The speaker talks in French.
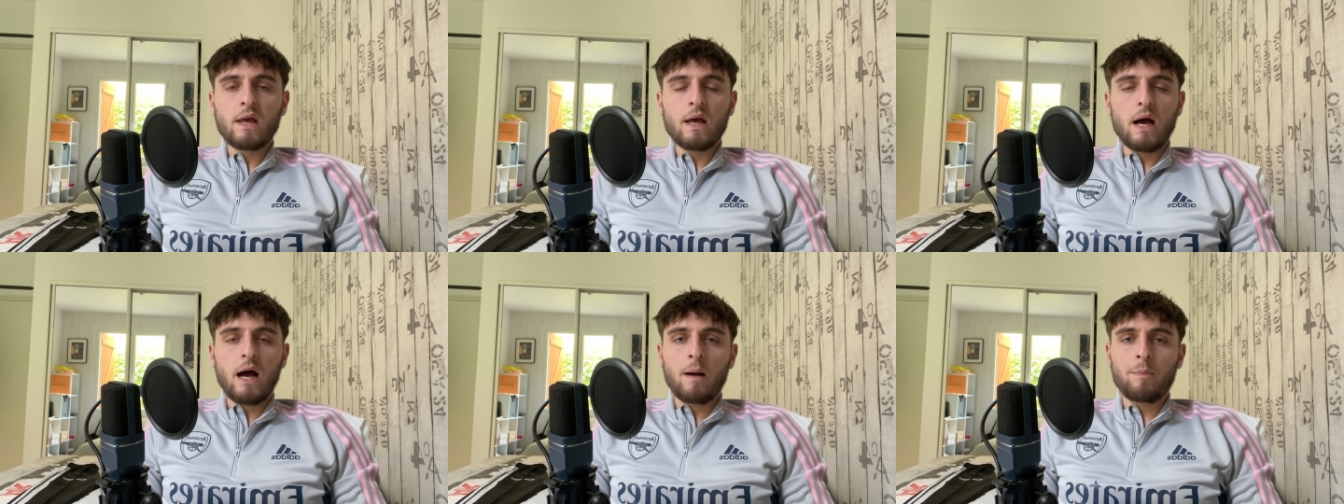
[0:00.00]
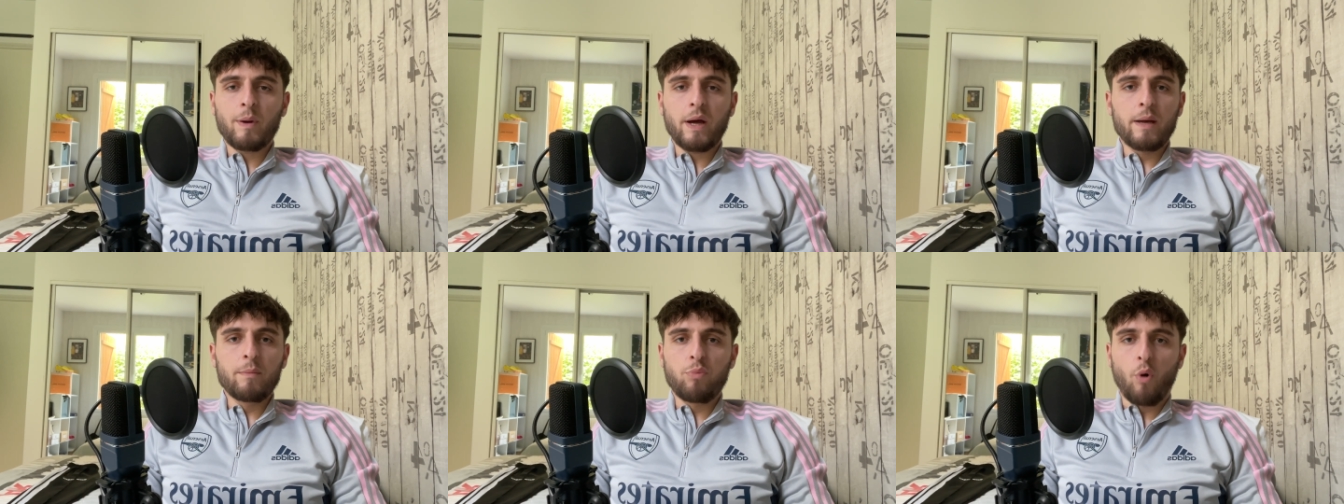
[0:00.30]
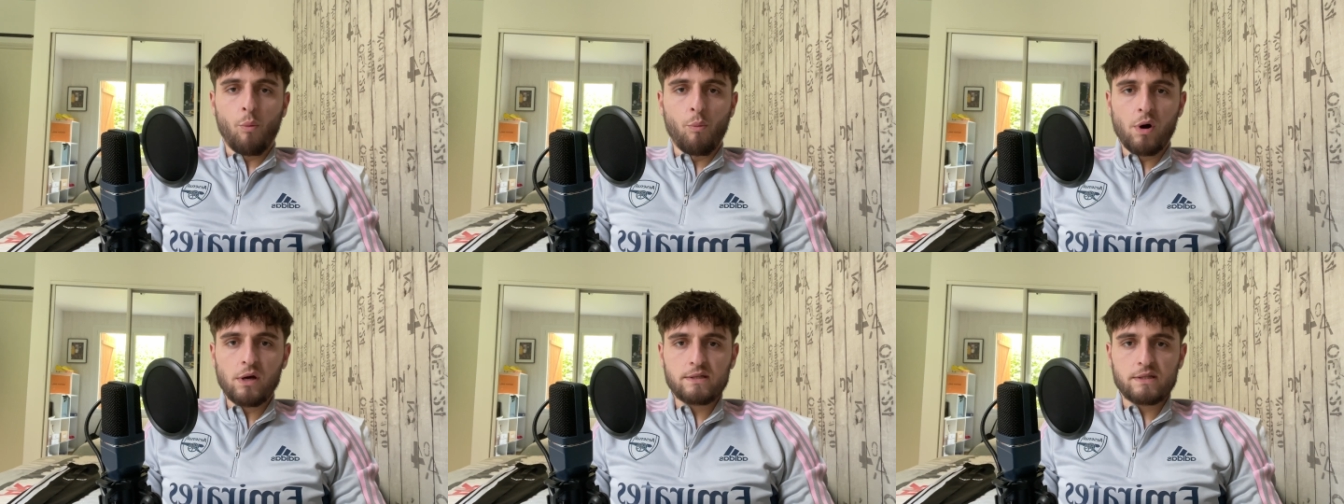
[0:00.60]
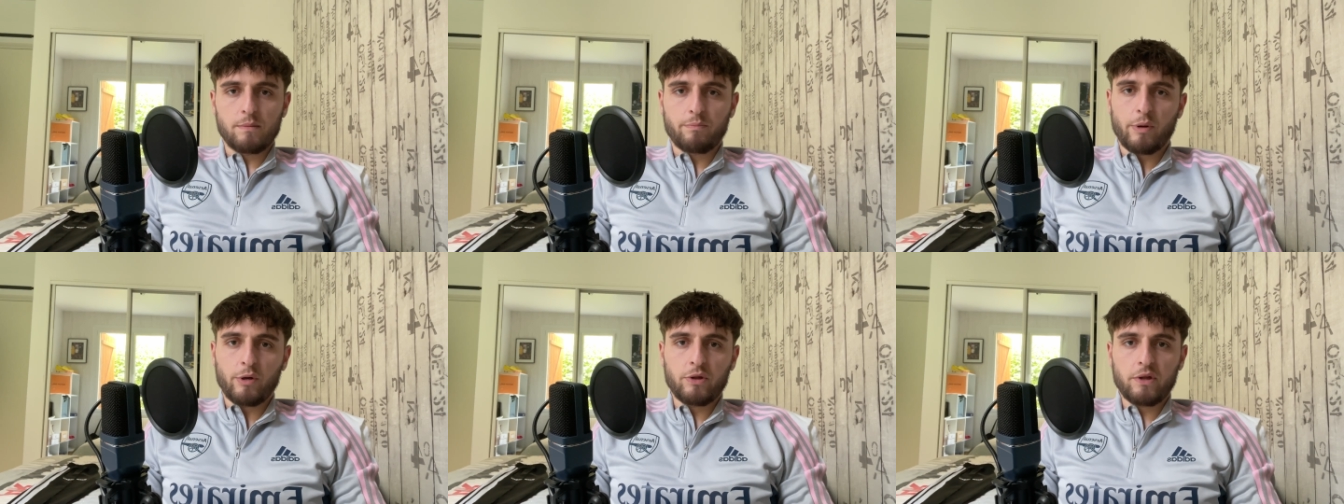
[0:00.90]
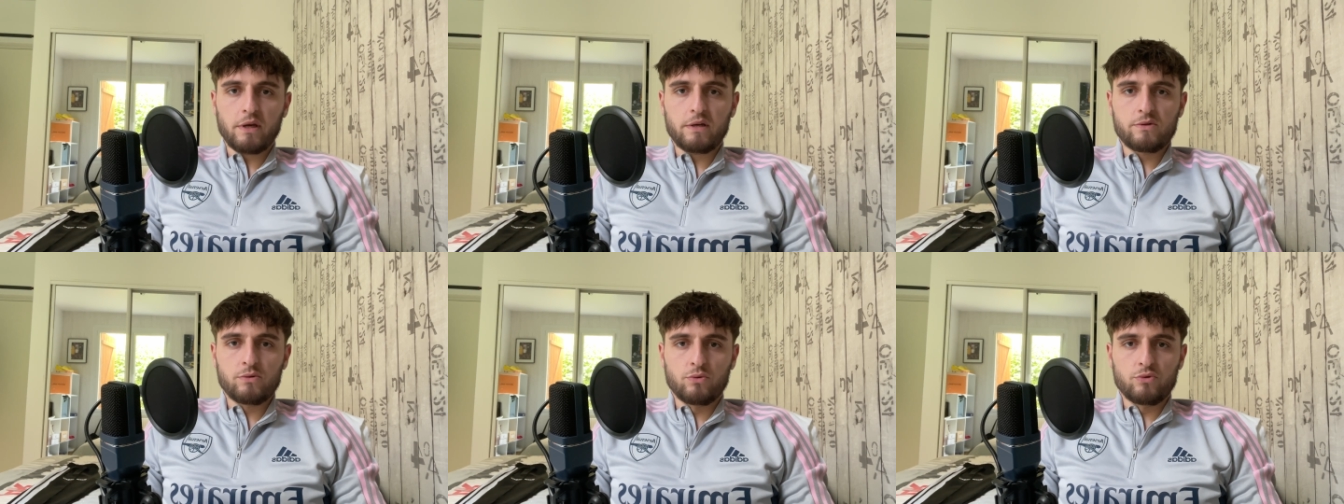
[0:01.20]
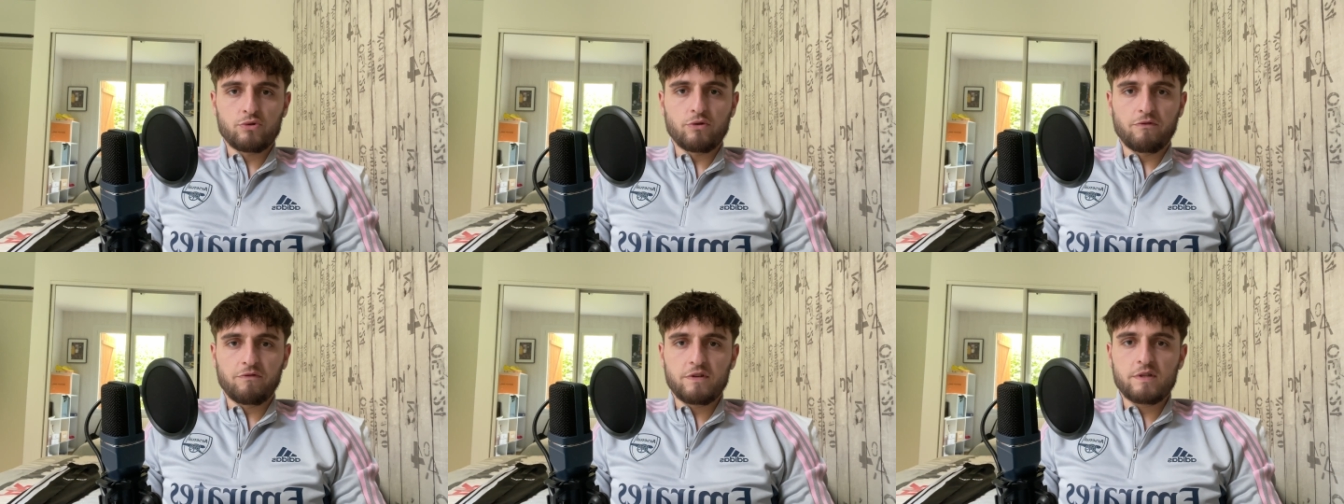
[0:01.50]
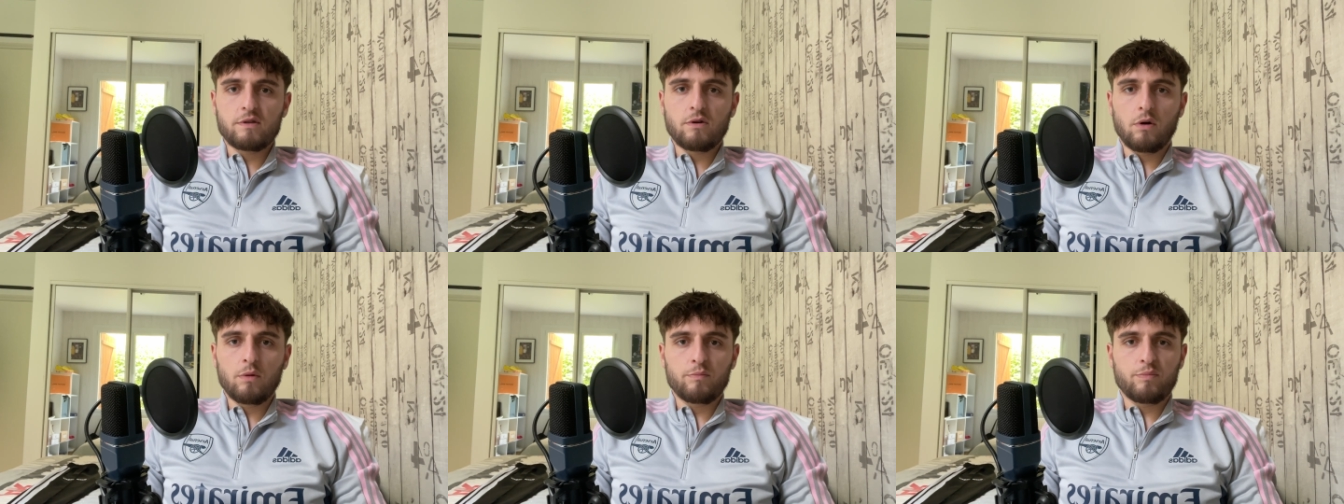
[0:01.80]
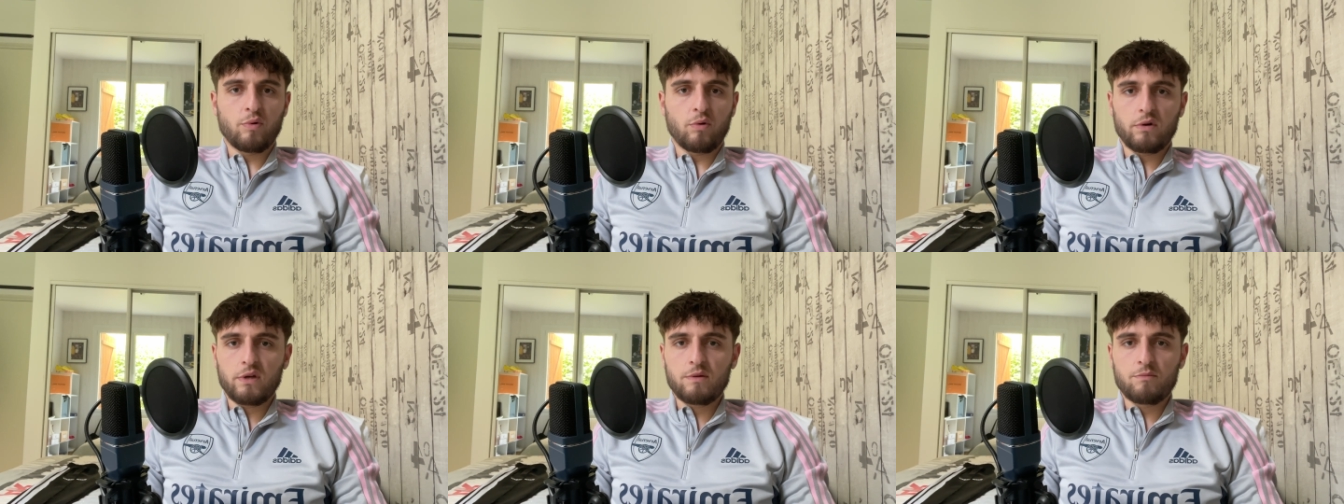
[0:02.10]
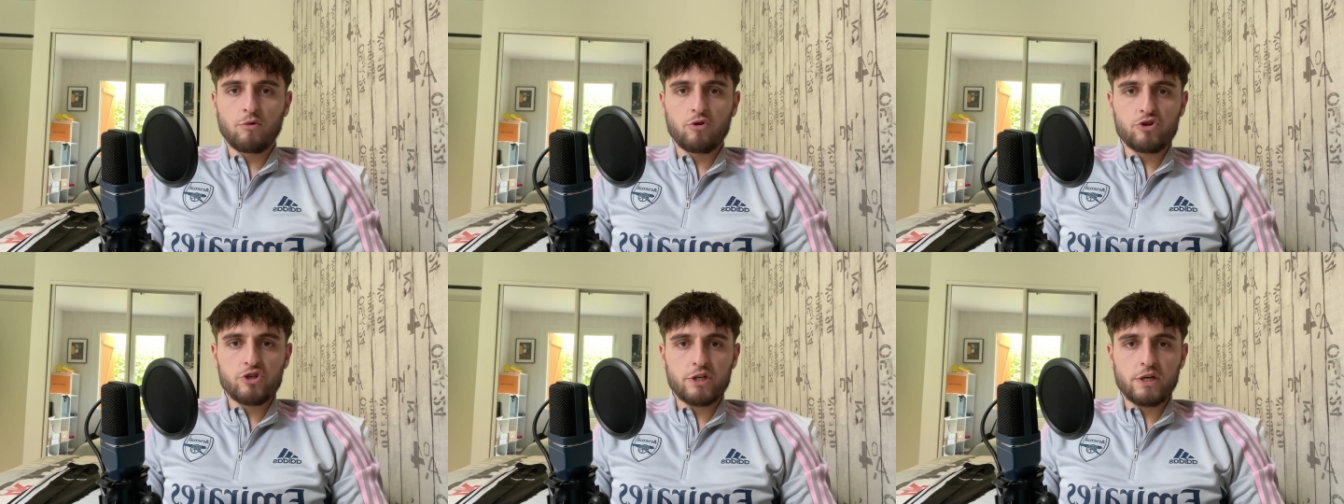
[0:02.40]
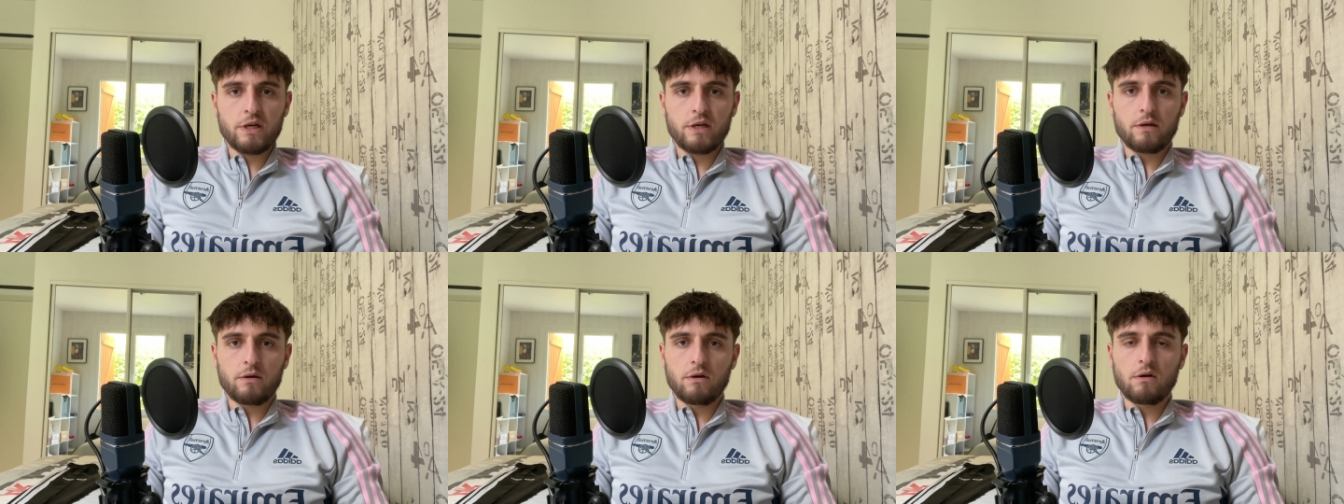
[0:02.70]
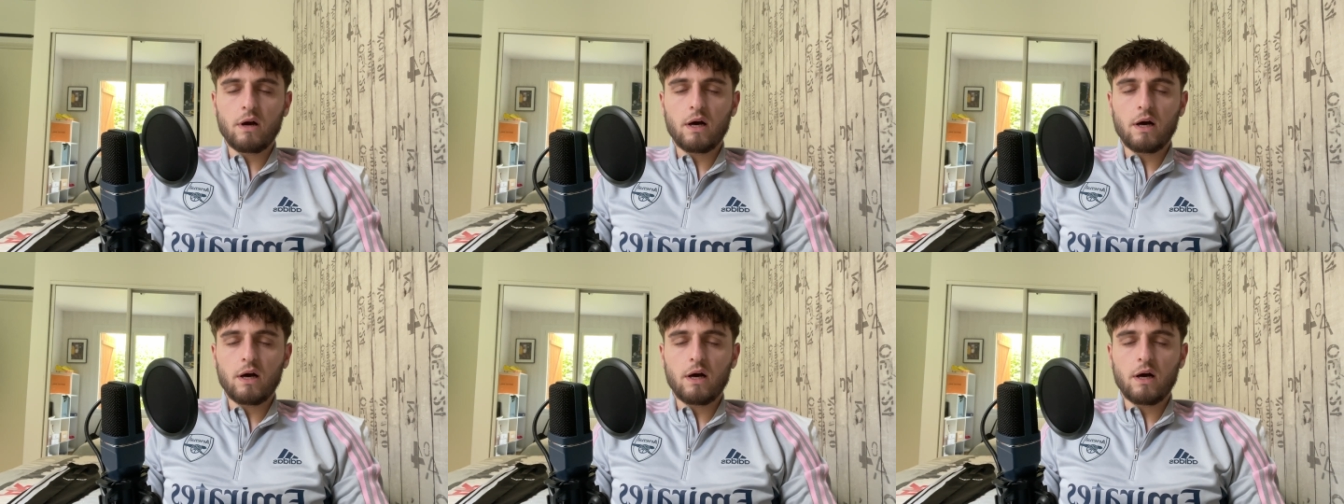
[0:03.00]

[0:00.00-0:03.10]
après, pour moi, c'est pas une raison suffisante pour limoger euh,